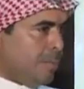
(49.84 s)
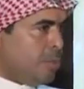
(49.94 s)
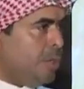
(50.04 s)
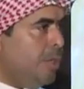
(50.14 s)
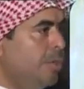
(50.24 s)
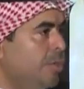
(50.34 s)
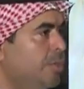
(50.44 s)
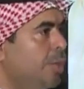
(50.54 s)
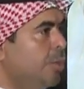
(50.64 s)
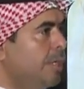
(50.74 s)
يميزه انه
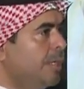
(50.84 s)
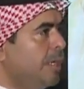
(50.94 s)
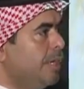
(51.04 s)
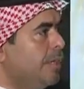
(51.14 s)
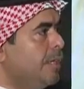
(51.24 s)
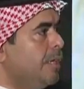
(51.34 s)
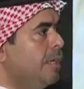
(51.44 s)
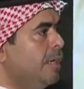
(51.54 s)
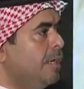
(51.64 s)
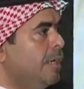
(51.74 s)
دولي هذا
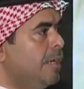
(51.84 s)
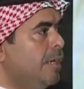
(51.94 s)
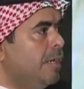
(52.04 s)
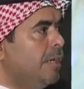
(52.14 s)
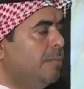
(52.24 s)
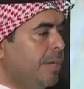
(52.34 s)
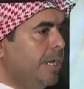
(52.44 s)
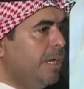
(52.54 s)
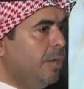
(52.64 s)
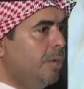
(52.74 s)

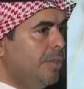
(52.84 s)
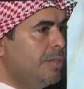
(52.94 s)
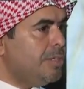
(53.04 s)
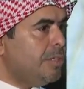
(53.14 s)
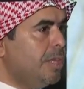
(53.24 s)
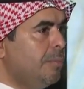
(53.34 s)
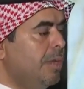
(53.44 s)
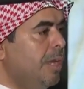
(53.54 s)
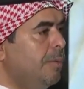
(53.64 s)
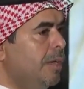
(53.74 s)
المرحله وهذا الاستقطاب
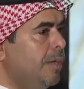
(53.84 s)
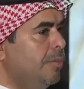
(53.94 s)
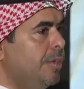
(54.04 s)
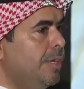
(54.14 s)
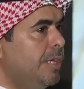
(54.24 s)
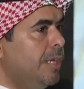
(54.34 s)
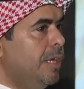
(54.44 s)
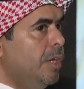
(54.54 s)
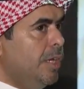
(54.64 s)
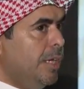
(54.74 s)
للاعمال الفنيه
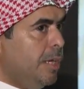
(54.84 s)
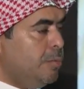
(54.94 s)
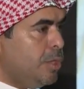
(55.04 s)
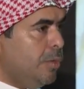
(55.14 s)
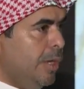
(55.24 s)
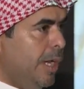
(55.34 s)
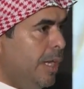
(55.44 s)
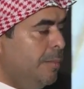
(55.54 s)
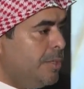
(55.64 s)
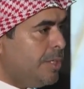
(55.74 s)
هي على مستوى
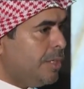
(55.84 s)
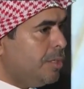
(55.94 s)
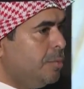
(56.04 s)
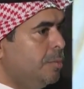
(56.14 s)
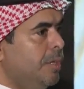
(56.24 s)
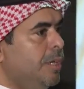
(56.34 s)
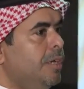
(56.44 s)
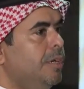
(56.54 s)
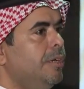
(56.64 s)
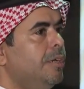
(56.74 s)
العالم يستقطب
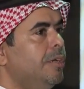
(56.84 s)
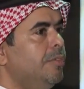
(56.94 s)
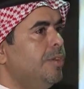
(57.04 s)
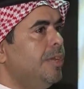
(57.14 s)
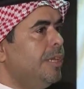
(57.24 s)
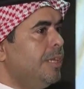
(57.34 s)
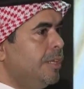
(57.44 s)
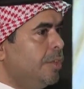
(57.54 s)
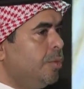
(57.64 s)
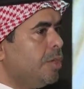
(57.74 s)
آه، فنانين
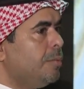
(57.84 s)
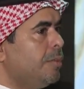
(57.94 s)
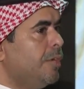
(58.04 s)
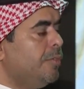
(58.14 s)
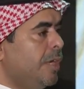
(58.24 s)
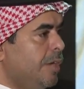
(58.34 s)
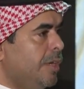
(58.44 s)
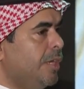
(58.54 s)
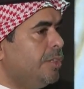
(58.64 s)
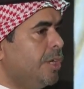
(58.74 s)
ذوي الخبره في
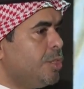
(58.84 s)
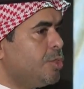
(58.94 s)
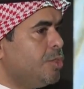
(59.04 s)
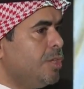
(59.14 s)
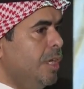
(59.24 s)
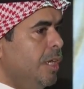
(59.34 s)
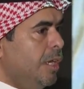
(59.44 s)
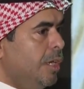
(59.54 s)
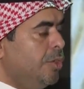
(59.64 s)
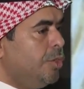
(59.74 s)
هذا التخصص
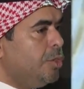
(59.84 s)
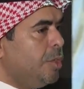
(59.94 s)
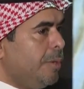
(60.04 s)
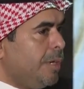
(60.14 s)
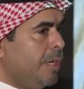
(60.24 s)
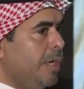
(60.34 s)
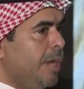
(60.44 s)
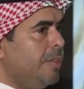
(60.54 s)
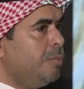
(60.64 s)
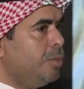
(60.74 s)
الذي يعتبر
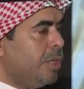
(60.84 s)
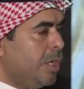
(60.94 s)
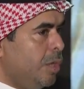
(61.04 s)
هذا الملتقى